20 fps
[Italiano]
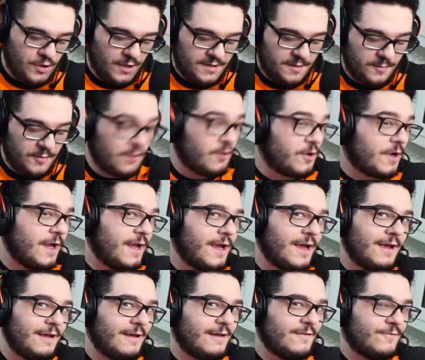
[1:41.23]
un attimino
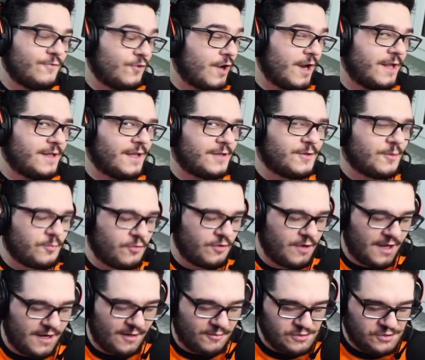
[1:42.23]
che vorrei tanto
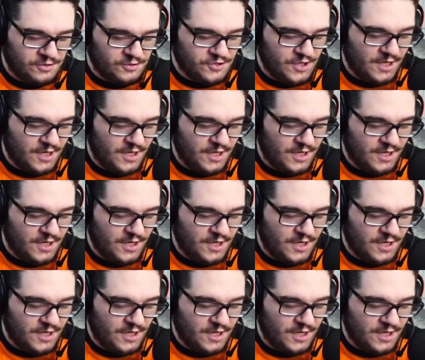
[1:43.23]
pullare questo